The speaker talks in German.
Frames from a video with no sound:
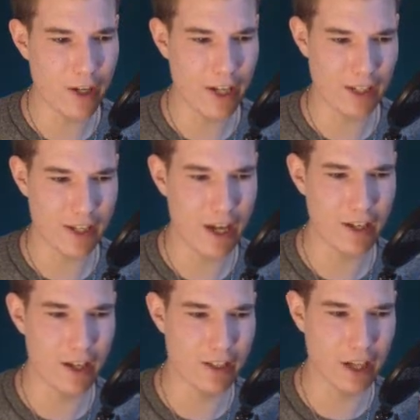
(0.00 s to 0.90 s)
Die
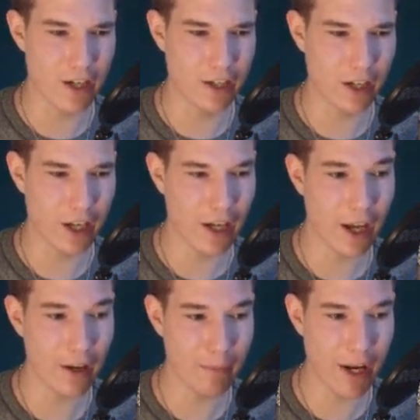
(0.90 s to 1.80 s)
Katzen, ich renne, ich renne, renne,
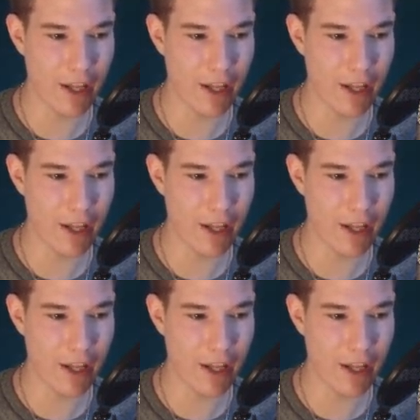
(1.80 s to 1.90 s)
mein